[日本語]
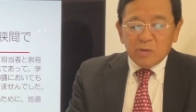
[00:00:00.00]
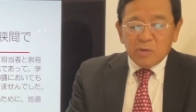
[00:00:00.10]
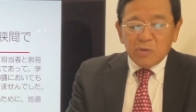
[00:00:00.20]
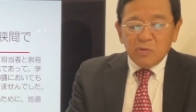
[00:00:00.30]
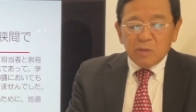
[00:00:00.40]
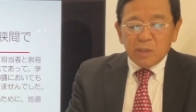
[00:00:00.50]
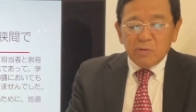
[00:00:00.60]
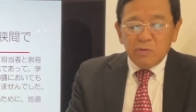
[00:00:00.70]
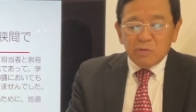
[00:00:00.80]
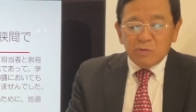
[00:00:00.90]
教科
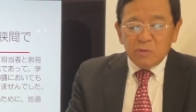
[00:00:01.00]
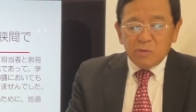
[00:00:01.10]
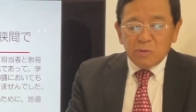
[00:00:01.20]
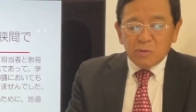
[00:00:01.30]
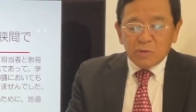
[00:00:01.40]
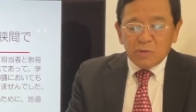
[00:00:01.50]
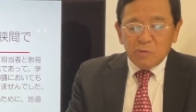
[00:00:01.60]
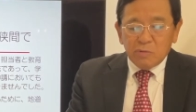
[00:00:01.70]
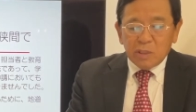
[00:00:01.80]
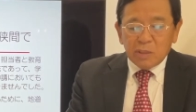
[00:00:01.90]
教育を
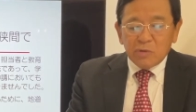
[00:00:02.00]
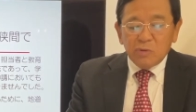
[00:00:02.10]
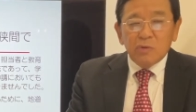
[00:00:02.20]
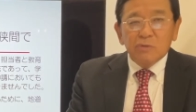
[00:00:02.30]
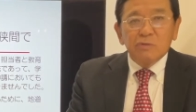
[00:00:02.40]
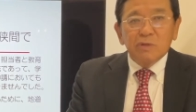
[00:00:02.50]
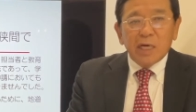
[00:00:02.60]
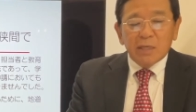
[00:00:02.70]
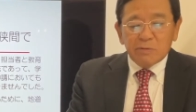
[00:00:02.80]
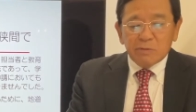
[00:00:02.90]
教科教育
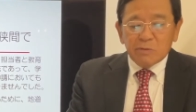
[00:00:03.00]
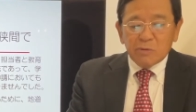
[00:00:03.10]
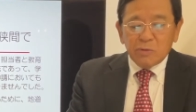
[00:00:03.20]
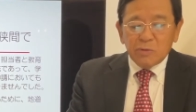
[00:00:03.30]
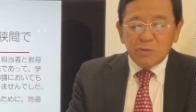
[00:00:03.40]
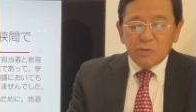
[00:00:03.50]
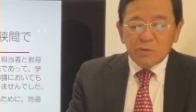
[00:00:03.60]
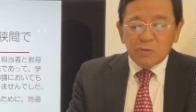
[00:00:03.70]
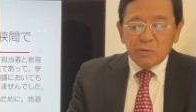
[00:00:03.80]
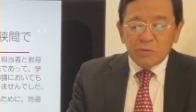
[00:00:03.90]
学と
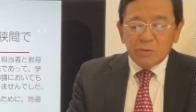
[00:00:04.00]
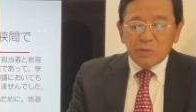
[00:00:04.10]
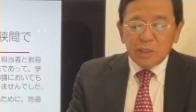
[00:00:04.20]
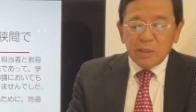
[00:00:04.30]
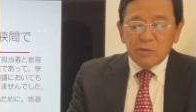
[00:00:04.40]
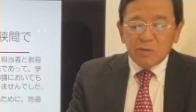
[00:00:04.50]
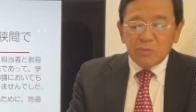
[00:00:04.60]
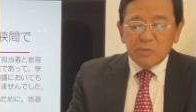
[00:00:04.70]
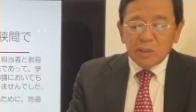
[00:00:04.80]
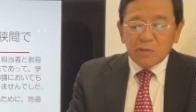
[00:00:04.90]
する研
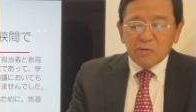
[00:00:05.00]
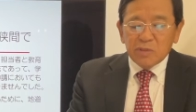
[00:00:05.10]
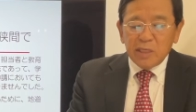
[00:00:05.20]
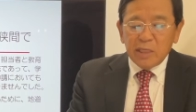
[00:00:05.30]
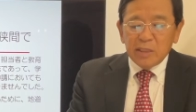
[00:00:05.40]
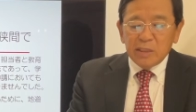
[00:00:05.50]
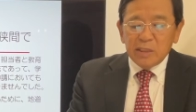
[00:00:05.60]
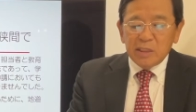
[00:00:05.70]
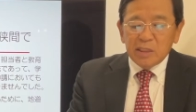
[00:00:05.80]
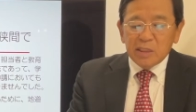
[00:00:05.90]
究分野として
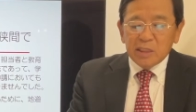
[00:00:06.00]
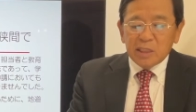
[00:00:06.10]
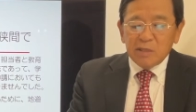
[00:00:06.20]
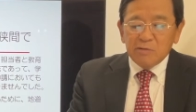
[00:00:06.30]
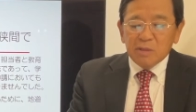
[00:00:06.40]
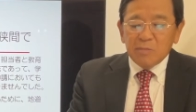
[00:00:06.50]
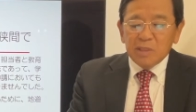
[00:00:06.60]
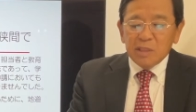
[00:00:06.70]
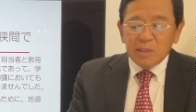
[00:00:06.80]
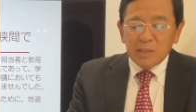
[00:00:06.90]
認識されるため
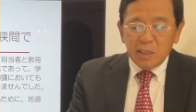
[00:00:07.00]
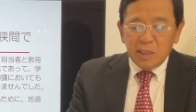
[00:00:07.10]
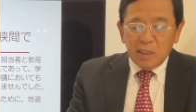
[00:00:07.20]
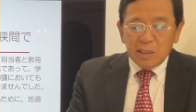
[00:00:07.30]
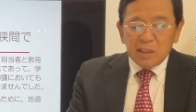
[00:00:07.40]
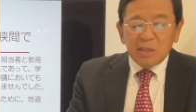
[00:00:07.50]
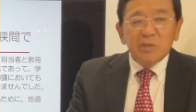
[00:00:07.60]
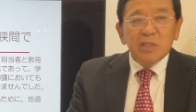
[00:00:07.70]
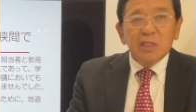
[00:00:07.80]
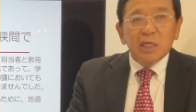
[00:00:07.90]
に地
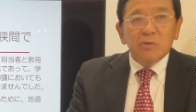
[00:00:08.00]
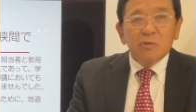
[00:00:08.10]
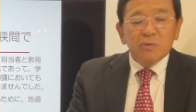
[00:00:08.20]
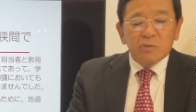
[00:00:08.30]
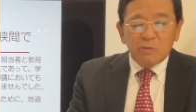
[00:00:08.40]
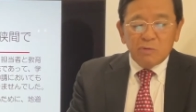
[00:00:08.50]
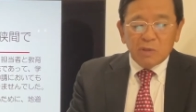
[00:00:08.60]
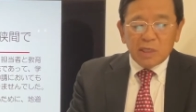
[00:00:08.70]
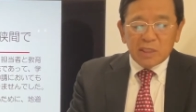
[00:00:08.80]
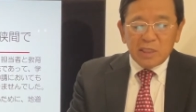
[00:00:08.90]
道な努力
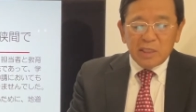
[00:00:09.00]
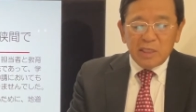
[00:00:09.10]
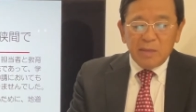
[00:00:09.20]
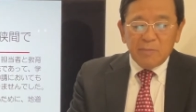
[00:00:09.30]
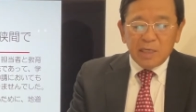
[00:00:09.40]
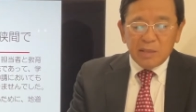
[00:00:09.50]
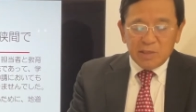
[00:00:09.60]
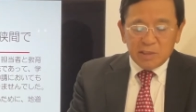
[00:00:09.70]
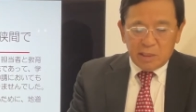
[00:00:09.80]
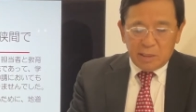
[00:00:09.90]
を重ねてまいり
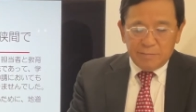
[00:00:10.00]
ました